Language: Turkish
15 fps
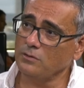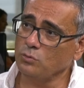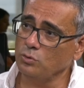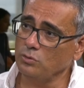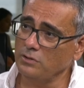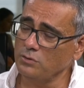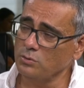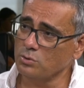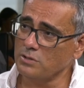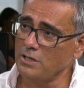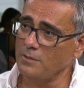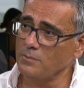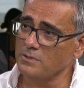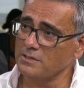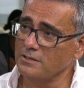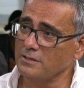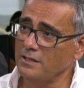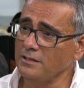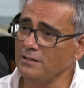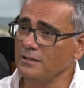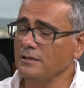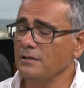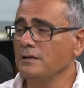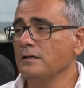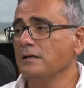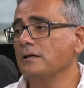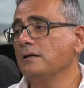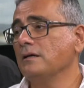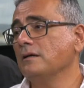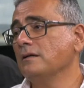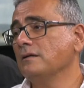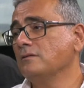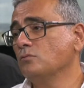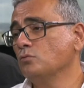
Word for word: kurların yükselmesinden e,